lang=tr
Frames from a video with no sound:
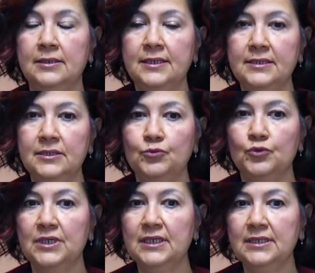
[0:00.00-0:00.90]
Nedir
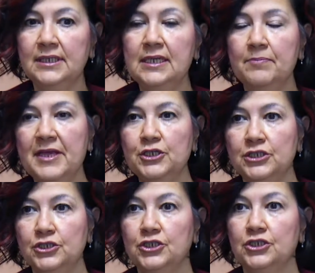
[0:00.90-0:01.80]
bunlar? İlk 5
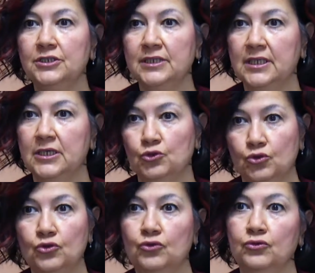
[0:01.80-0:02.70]
yaş içindeki
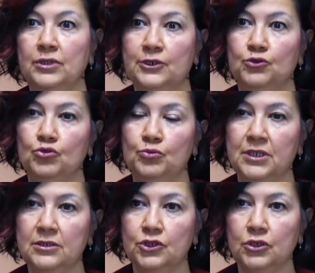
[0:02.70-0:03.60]
çocuk yaş
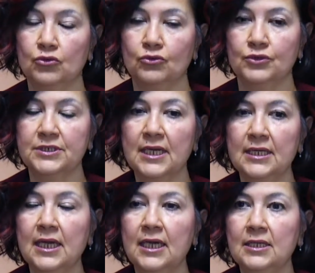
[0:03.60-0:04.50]
grubunu alacak olursak
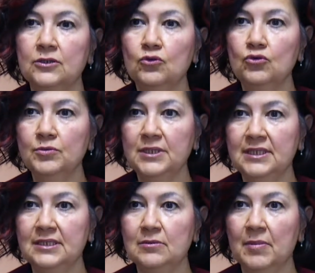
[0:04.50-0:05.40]
Doğumdan
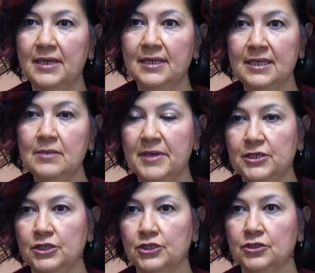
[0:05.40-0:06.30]
itibaren ilk
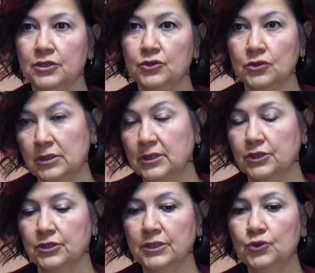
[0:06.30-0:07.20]
5 yaşında
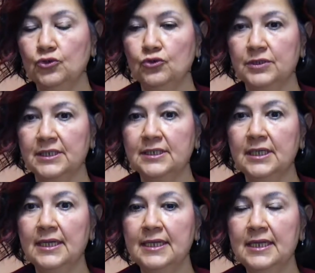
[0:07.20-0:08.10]
içinde çocukların
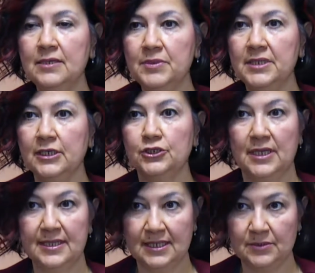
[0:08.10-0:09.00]
ilk 1 yaşta
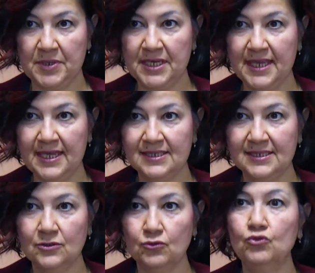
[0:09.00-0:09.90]
en az bir
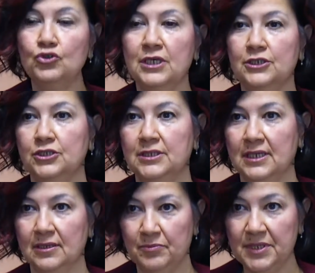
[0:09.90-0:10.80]
kez, 3
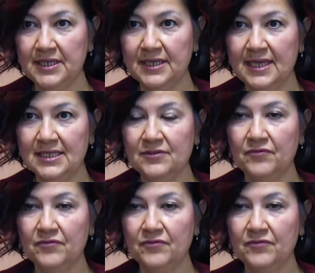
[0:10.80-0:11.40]
yaşta bir kez